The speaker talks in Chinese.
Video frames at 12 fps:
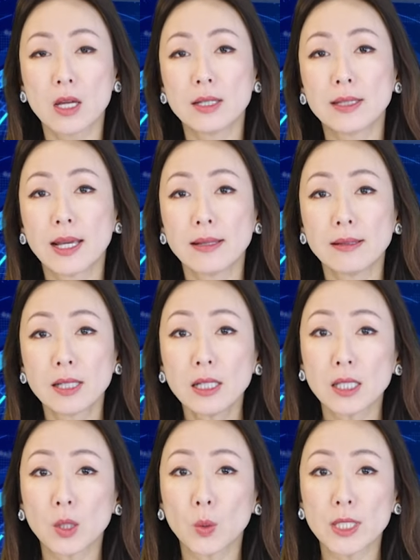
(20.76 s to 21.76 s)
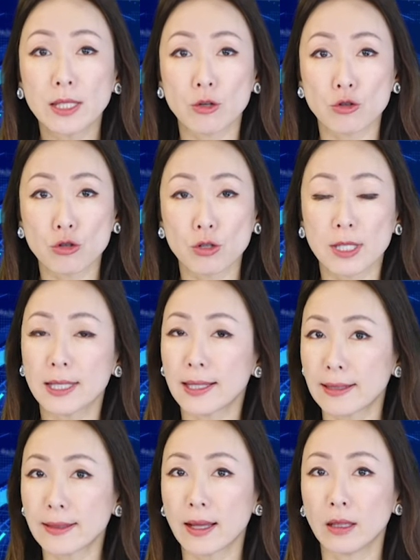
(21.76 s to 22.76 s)
检测结果显示，其
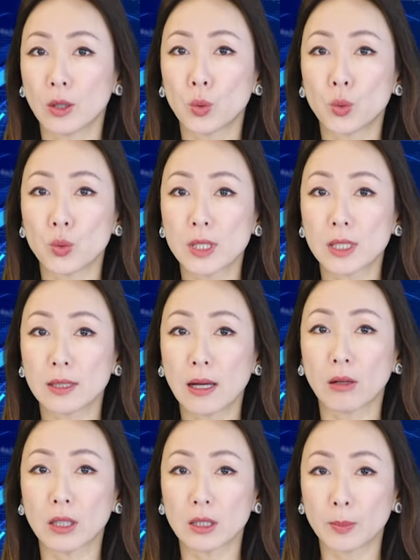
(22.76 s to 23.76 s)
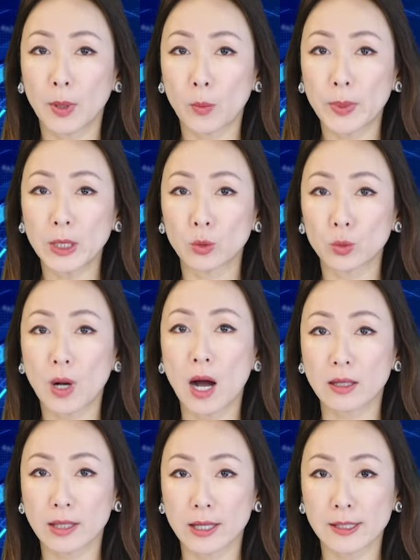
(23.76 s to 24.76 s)
感染了呼吸道合胞病毒
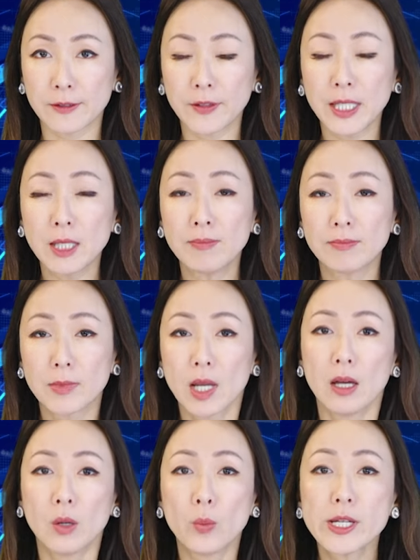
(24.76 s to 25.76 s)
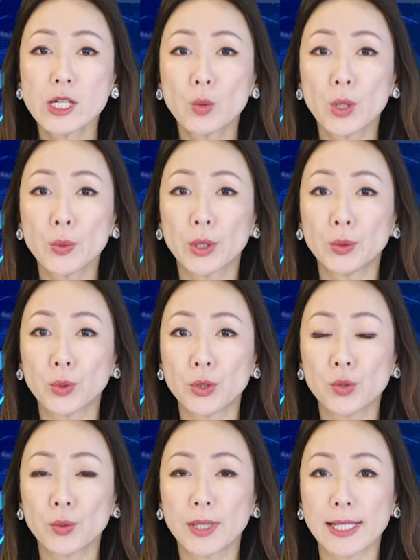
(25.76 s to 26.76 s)
（RSV）。卫生官员敦
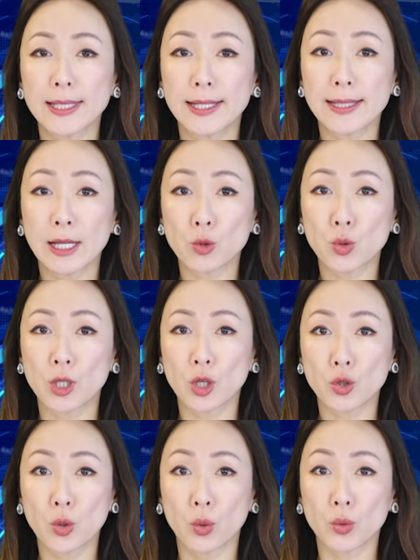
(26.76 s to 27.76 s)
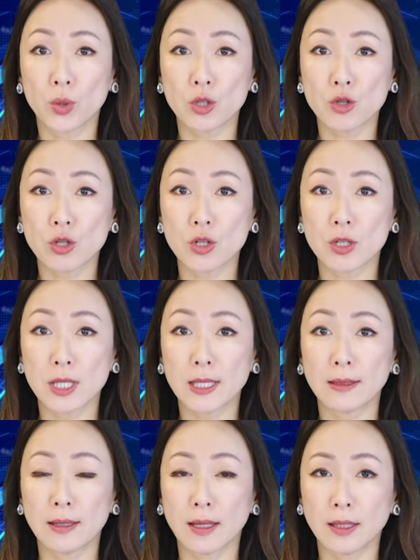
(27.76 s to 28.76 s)
促那些在去年九月至
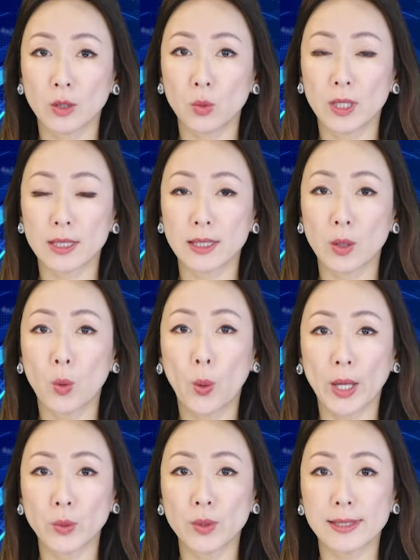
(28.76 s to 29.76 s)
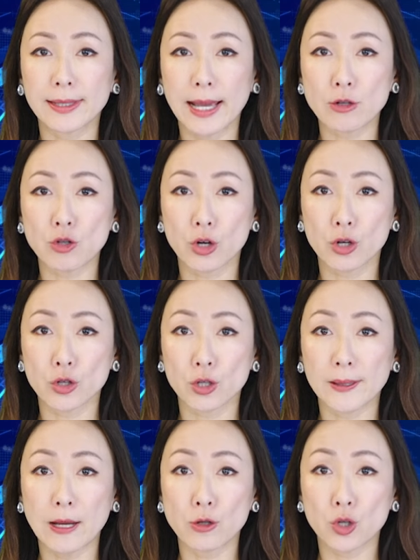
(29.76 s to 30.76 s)
今年一月间怀孕三十二至
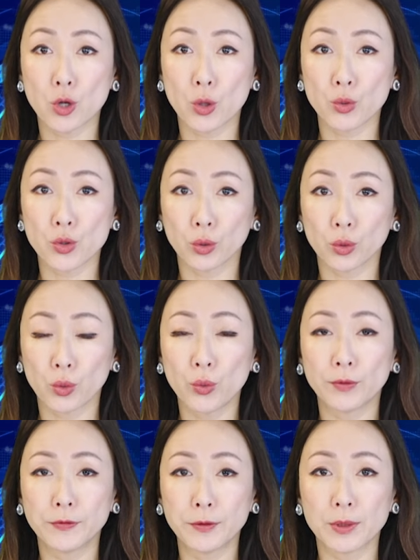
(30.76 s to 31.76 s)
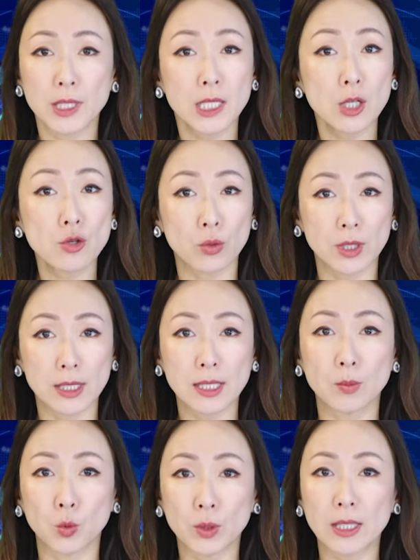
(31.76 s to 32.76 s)
三十六周的孕妇接种一剂
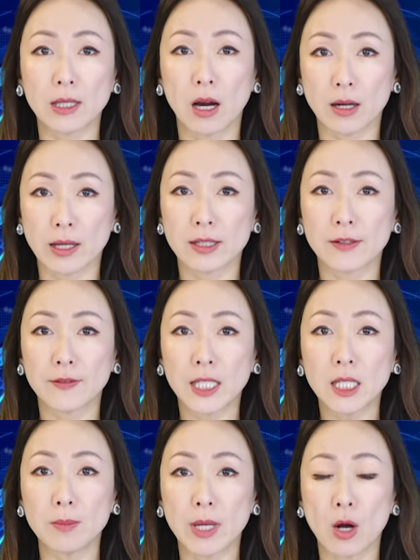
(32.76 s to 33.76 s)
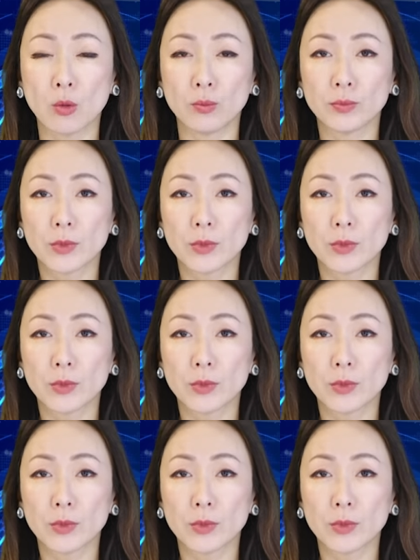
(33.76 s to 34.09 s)
母体 RSV 疫苗。